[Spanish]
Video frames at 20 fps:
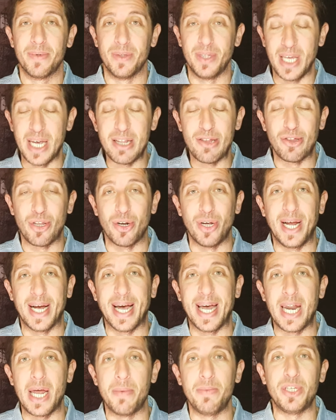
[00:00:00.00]
dentro de la
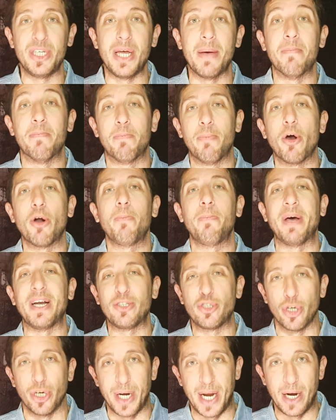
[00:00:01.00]
cadena MGM por
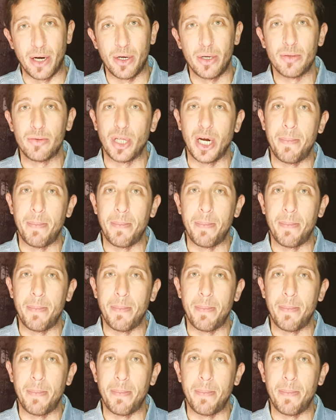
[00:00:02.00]
persona, ¿no?